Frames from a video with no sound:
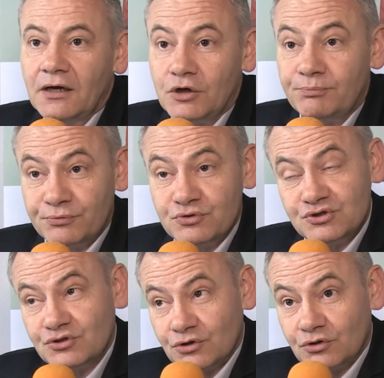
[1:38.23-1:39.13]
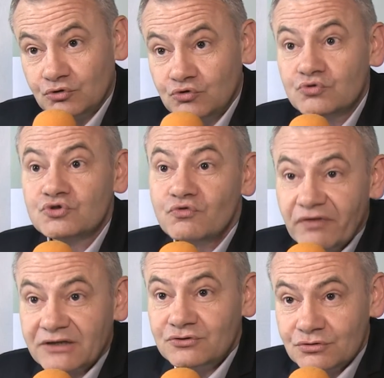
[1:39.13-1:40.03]
Euh, plus 12 euh,
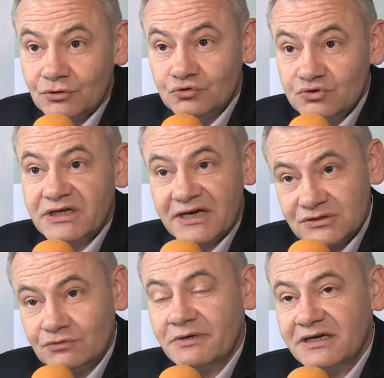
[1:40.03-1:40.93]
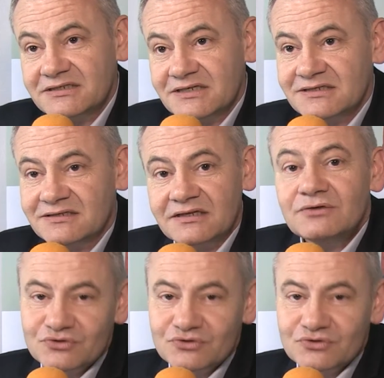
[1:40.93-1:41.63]
ouvertures, 12 créations de magasins cette année.